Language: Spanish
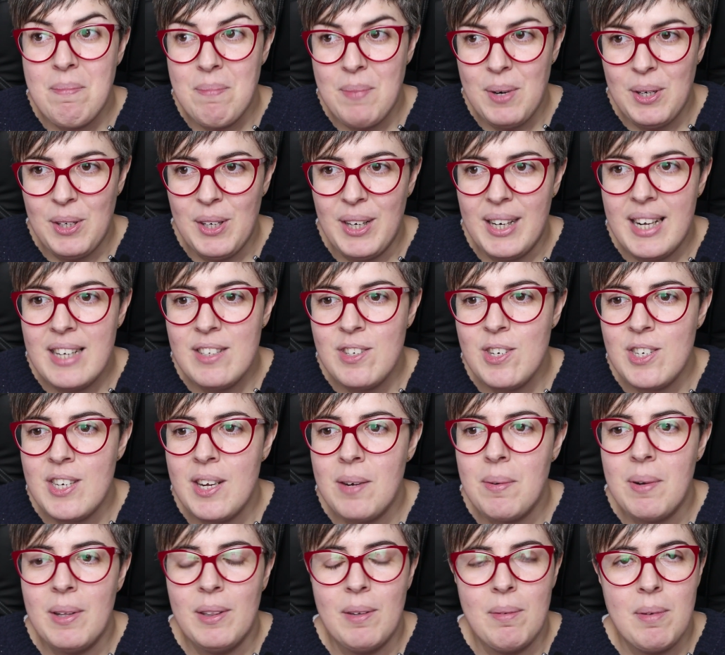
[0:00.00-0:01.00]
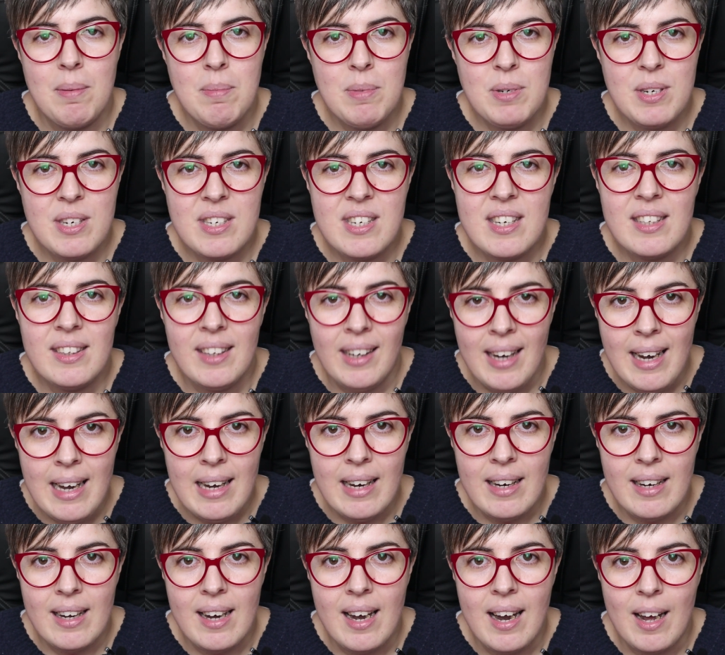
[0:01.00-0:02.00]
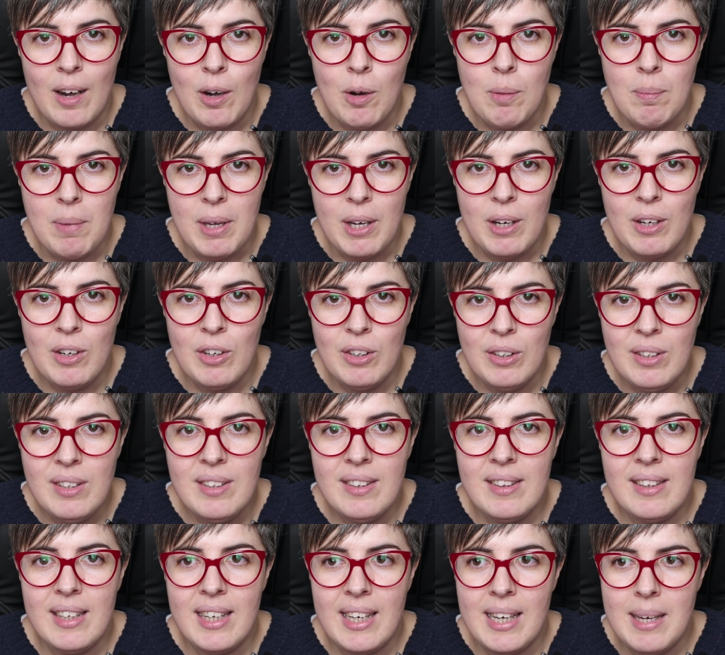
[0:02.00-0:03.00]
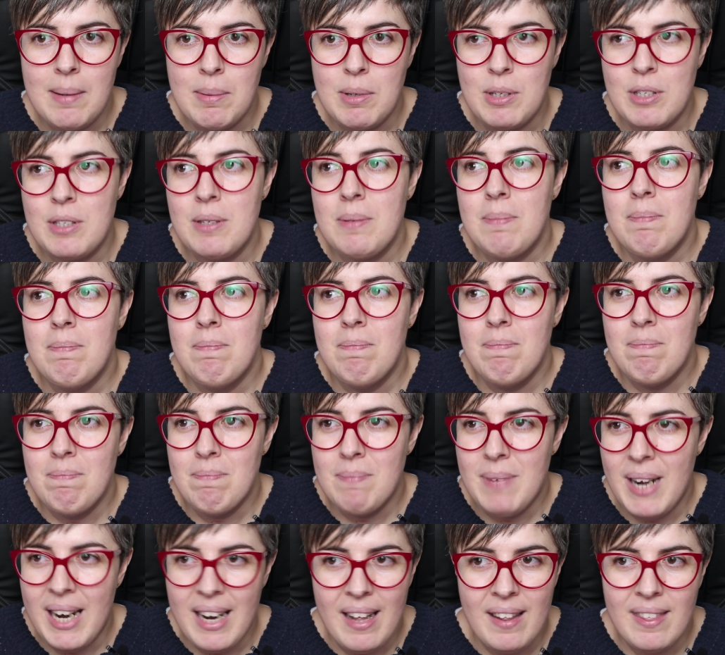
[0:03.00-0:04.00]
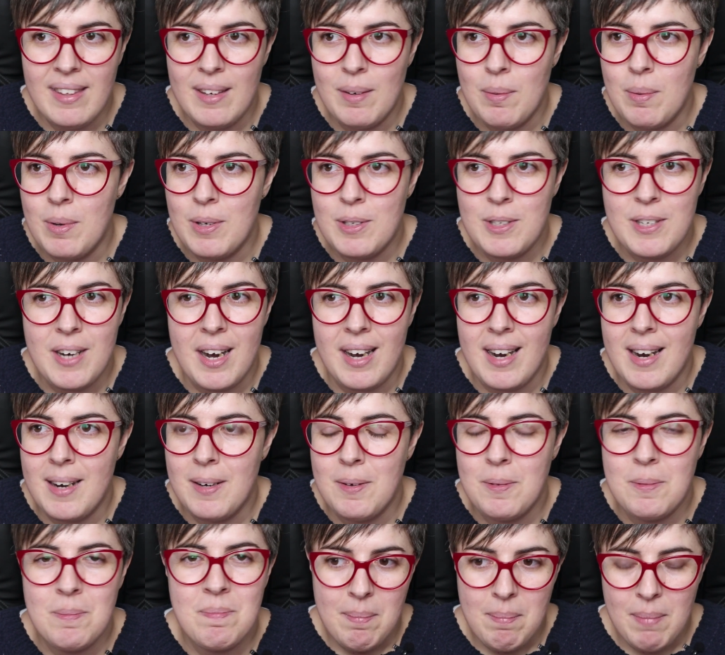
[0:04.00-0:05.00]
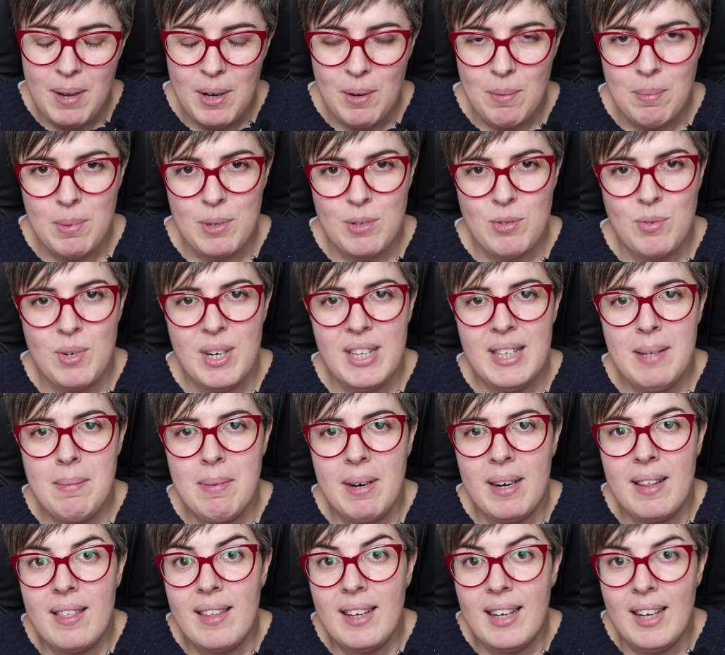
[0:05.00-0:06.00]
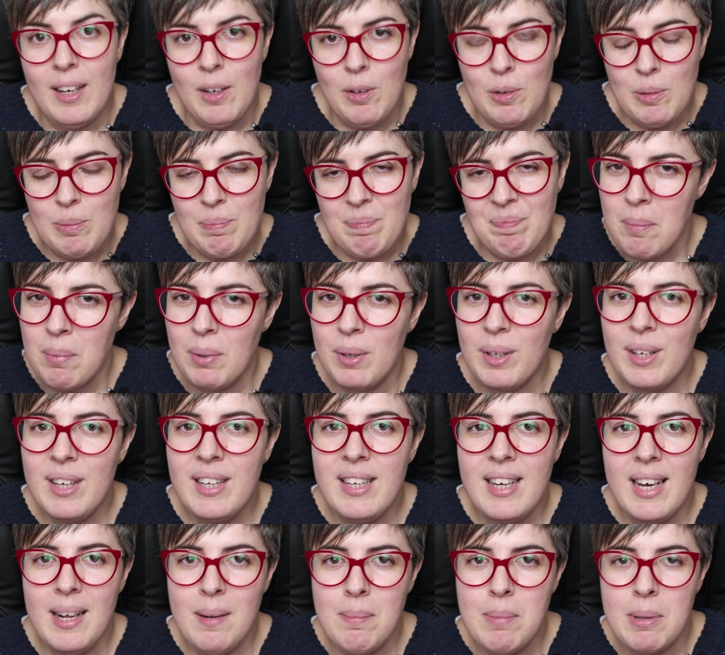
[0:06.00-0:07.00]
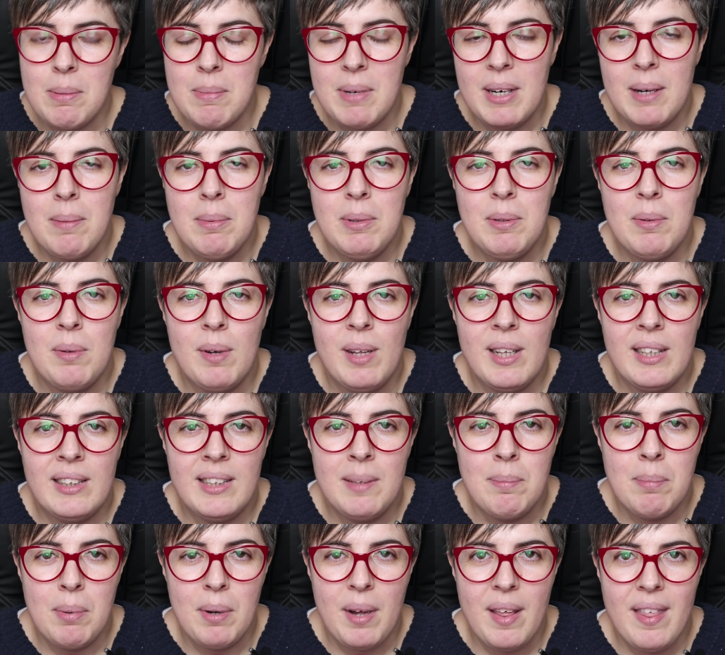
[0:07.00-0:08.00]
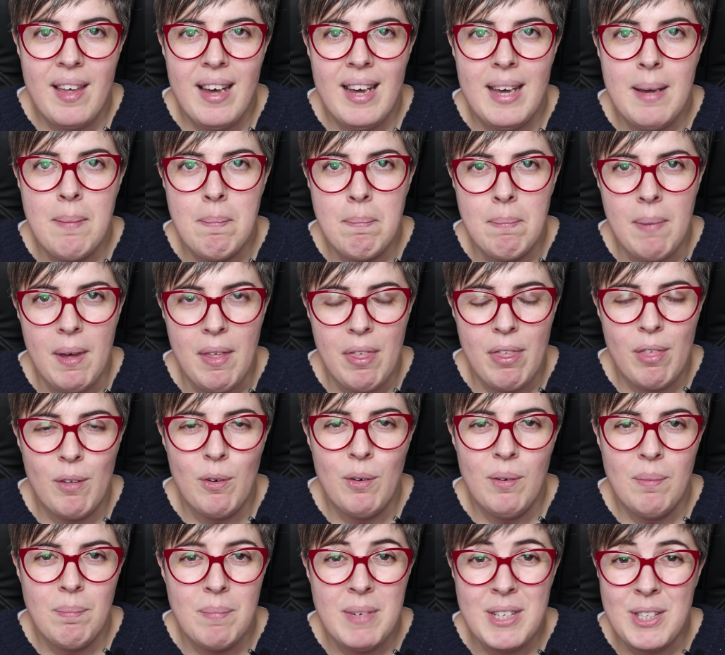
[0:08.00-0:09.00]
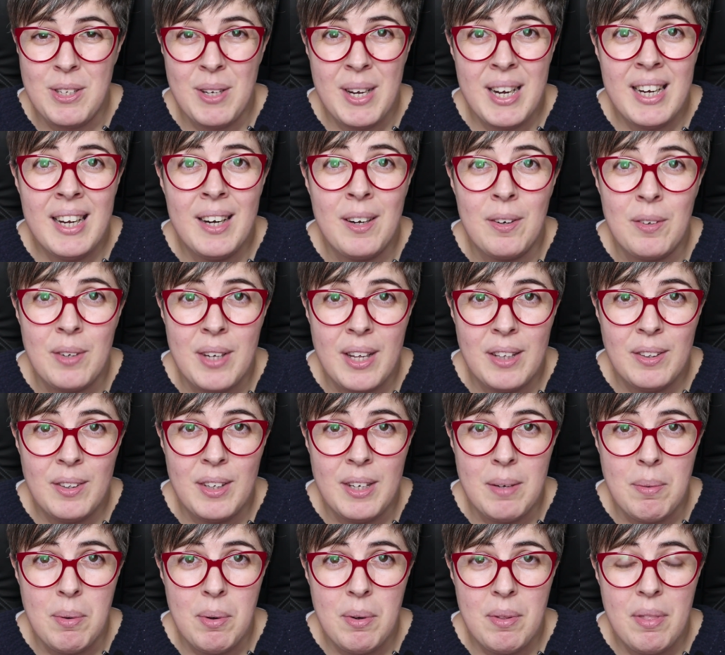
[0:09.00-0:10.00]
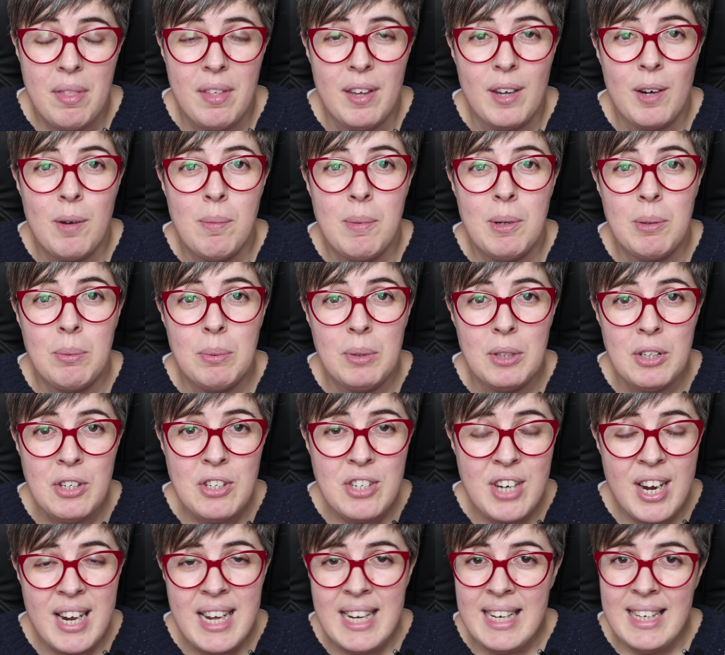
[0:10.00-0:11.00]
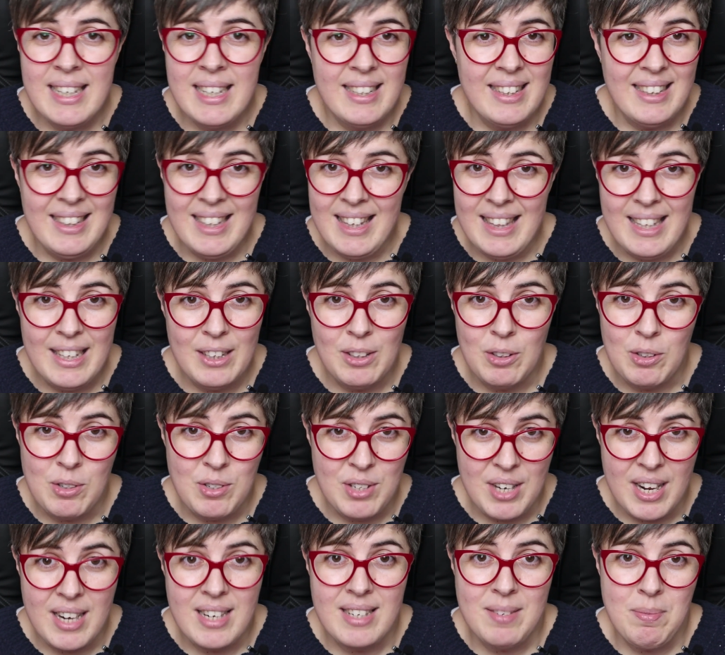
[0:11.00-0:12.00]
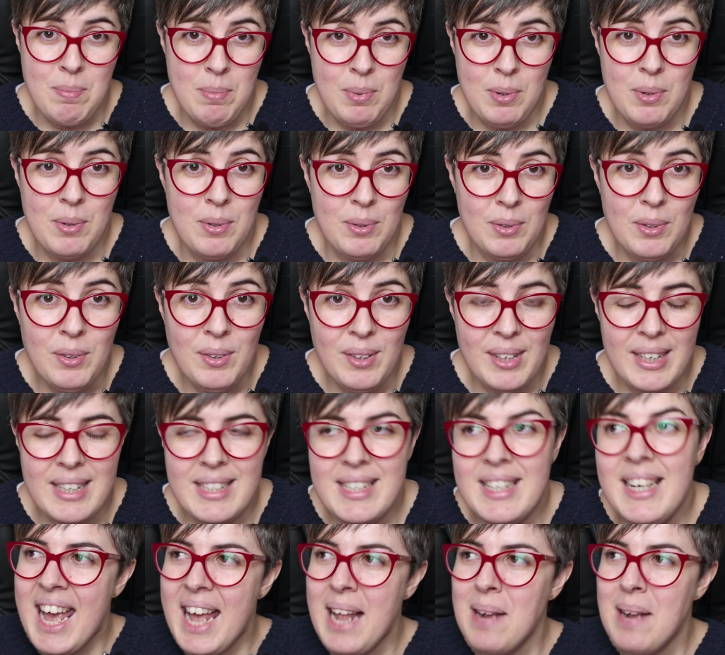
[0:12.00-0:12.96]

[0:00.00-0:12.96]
Bueno, el caso es que cuando vimos ese tráiler en la Comic Con dijimos, van a hacer un Los Serrano pero por suerte parece que no, porque ya el primer capítulo de la temporada empezó, me estoy aquí enrollando, me llevo cinco minutos diciendo cosas un poco tontas.